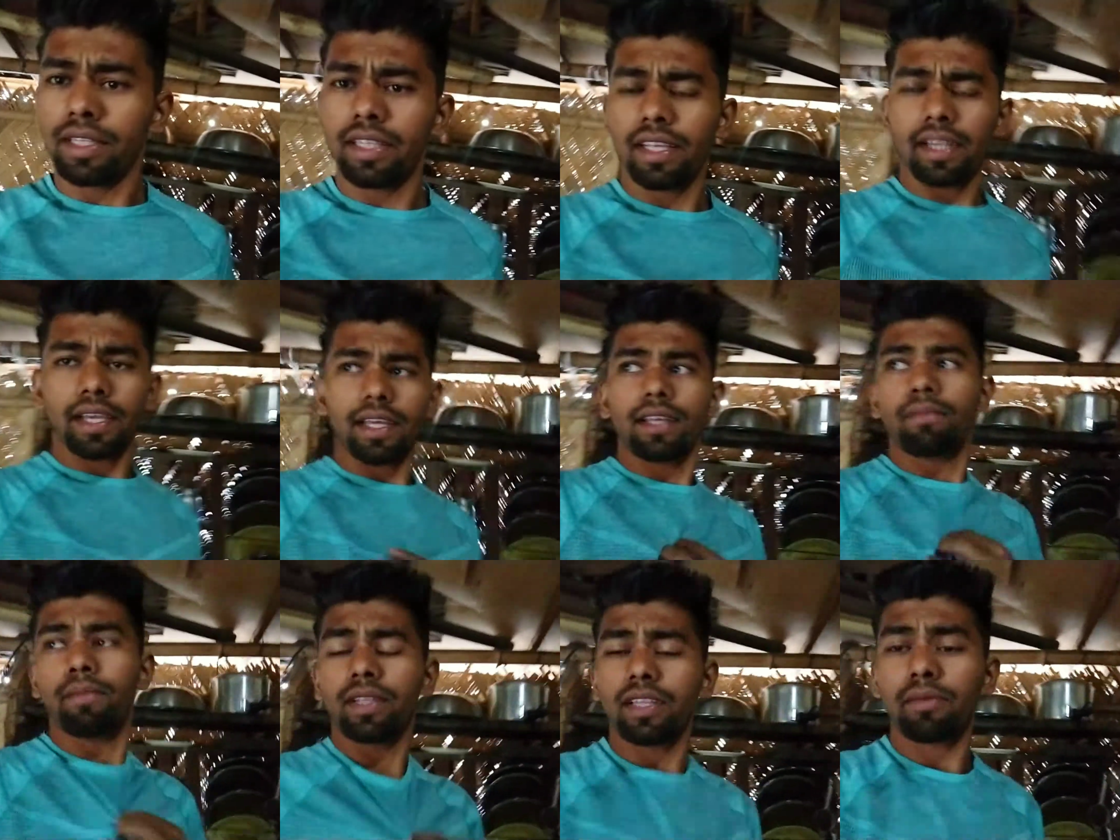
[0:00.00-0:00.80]
मंदिर के
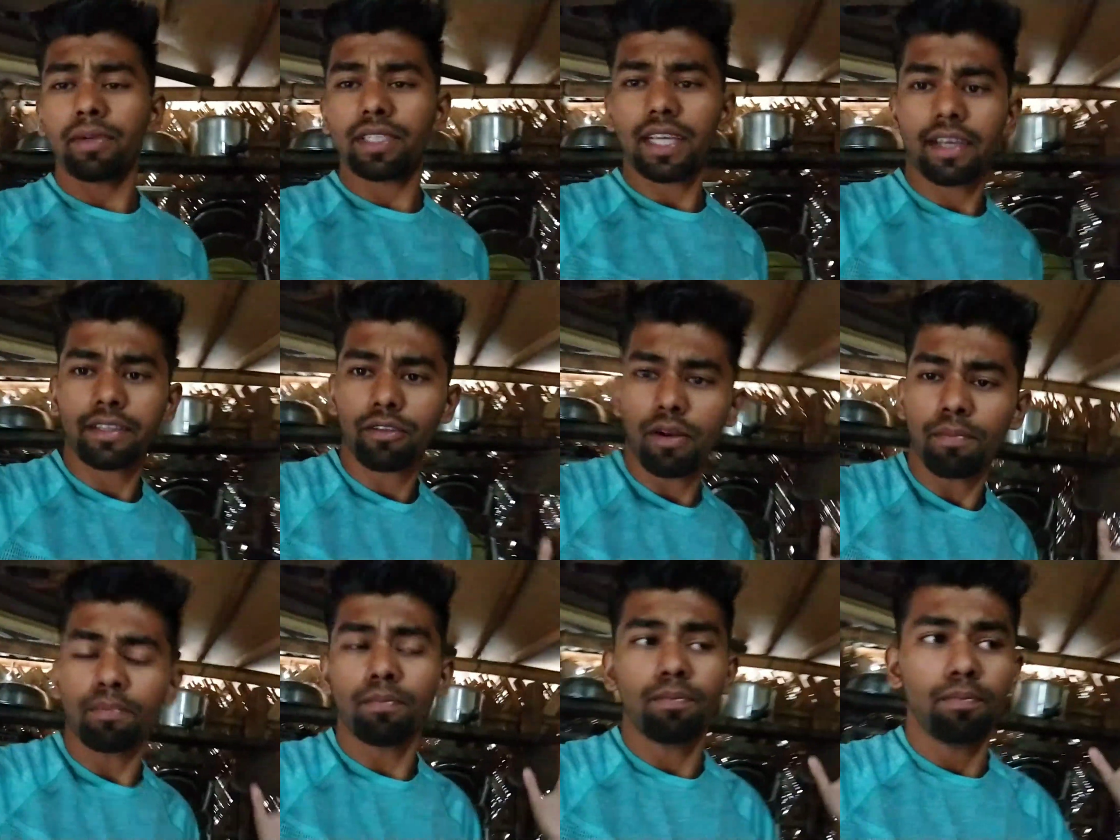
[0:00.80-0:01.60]
मंदिर में जाके
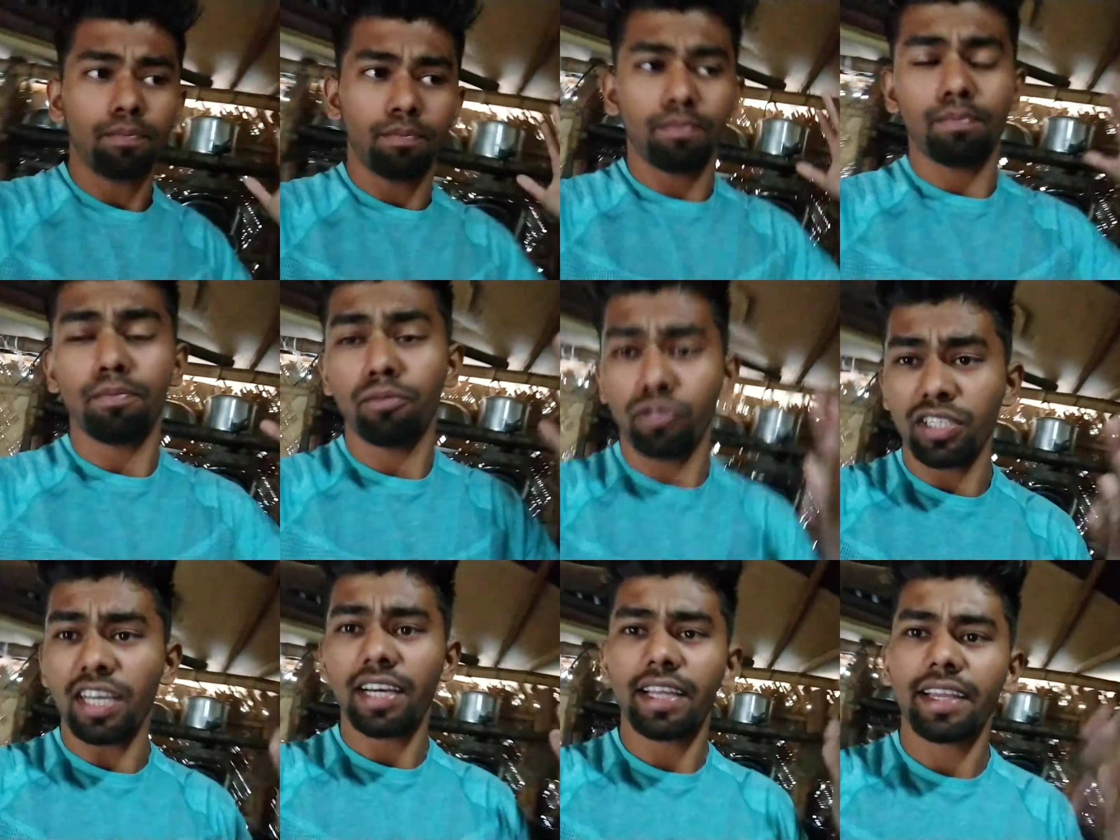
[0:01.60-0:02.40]
थोड़ा
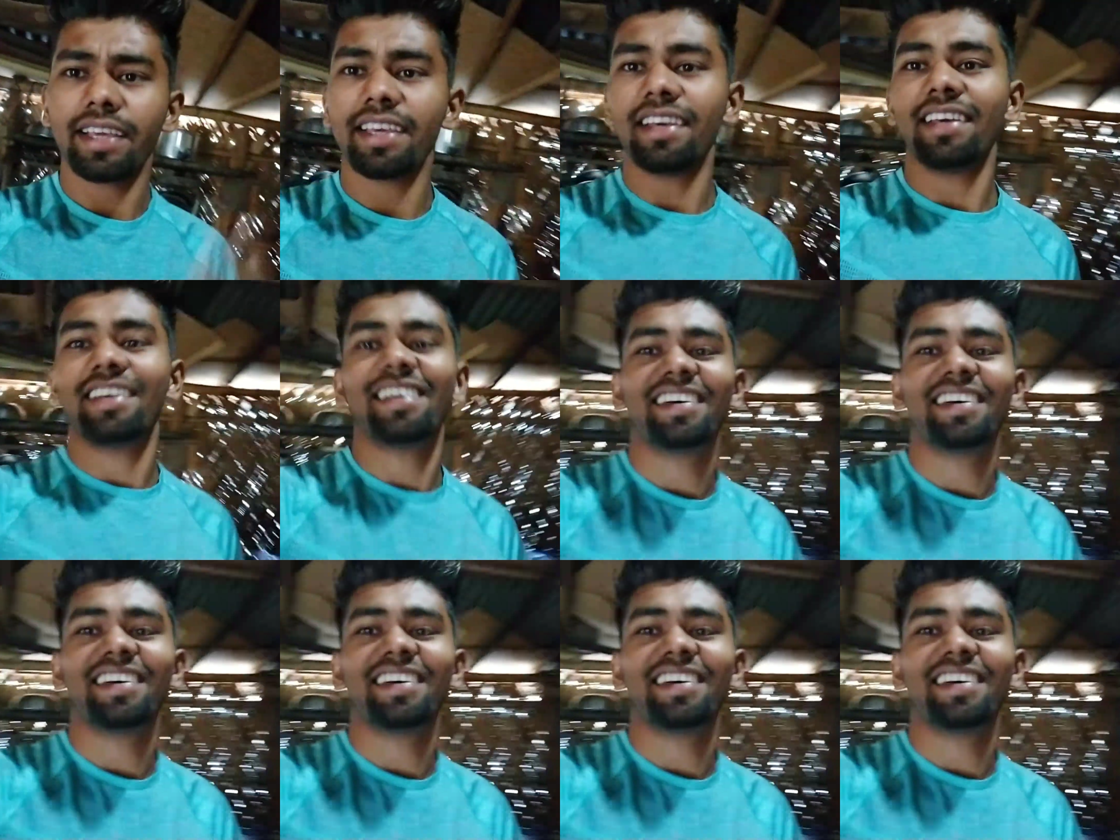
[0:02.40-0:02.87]
पूजा करेंगे